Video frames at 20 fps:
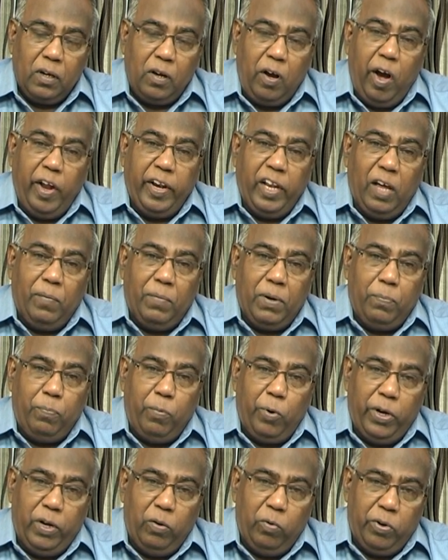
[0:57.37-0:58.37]
காணாமற்
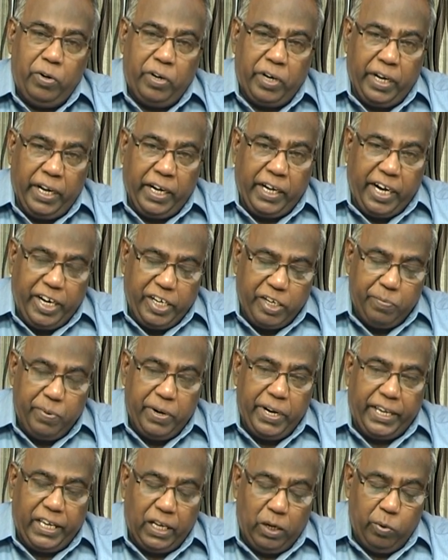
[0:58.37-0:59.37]
போன ஒன்றை
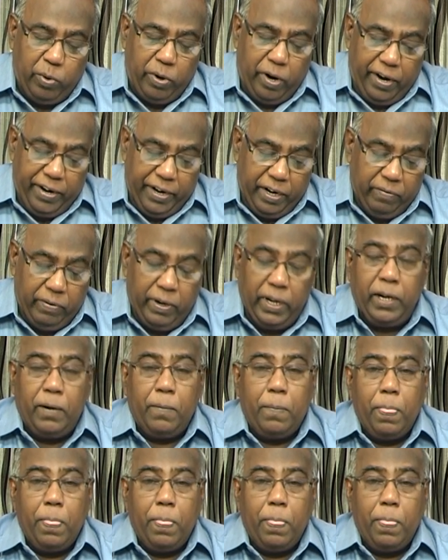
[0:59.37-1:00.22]
கண்டுபிடிக்கிற ஒரு ஆண்டவர்